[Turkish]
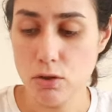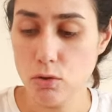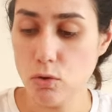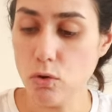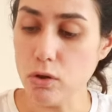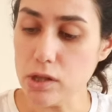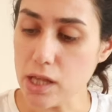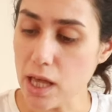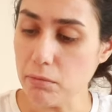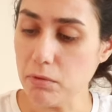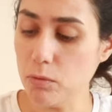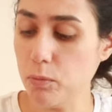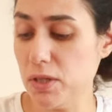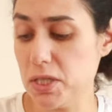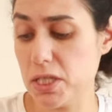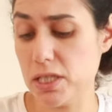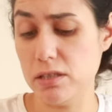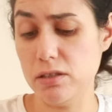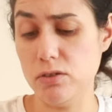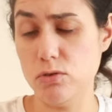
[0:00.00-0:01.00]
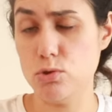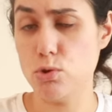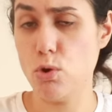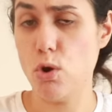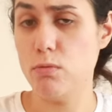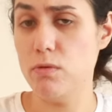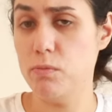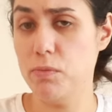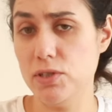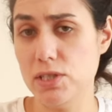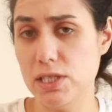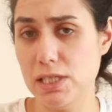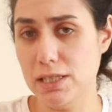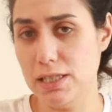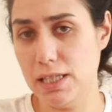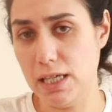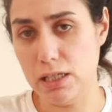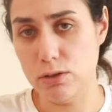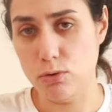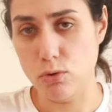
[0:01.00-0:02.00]
Kolay bir puzzle'dı, zor bir puzzle
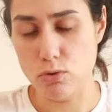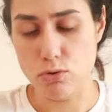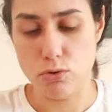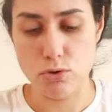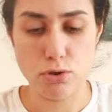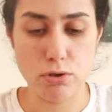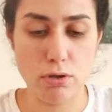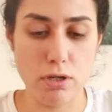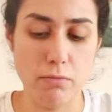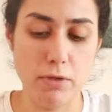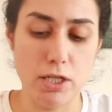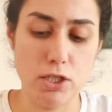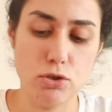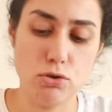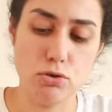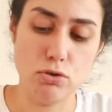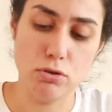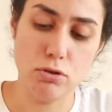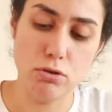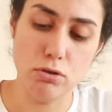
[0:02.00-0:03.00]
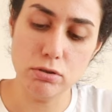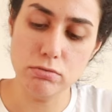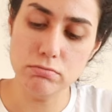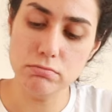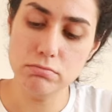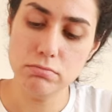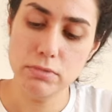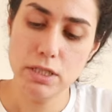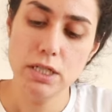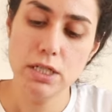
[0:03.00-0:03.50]
değildi. Onu söylemek istiyorum.